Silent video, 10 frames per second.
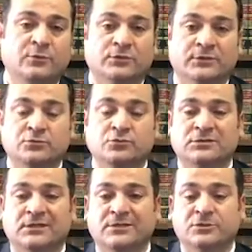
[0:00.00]
bir oranın
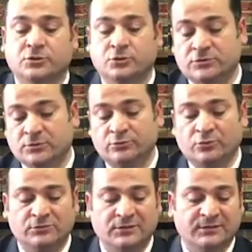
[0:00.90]
üzerine çıkıyorsa
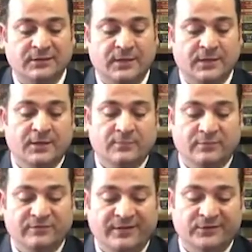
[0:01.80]
bu noktada da
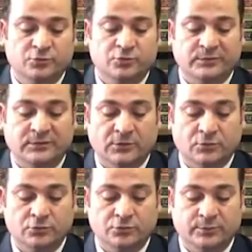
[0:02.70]
bir vergi uzmanıyla
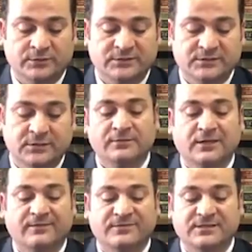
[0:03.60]
konuşmanızı
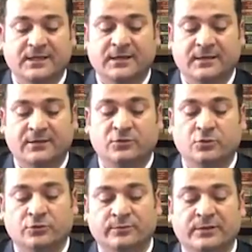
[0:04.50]
tavsiye
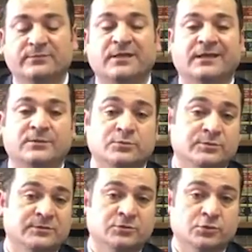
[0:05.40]
ediyorum diyeyim
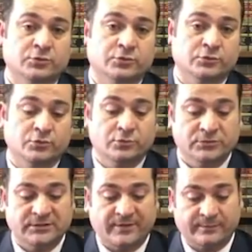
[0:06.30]
takipçimizin sorusunu
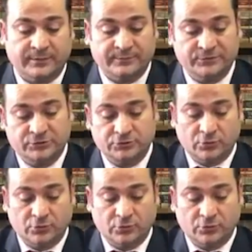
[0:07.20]
cevaplamış